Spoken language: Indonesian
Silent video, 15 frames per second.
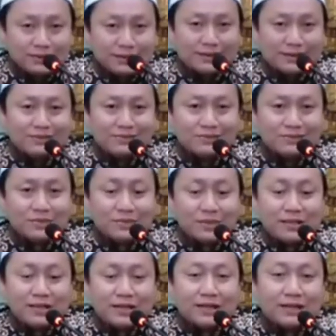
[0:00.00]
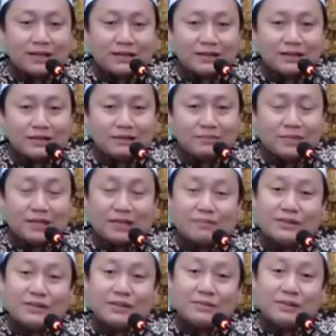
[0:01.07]
Ya kalau memikirkan
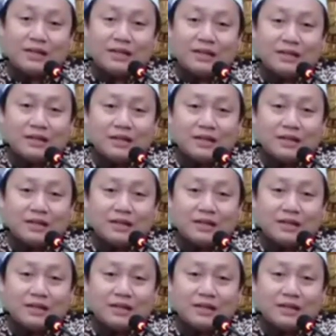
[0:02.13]
macam-macam ay, eh.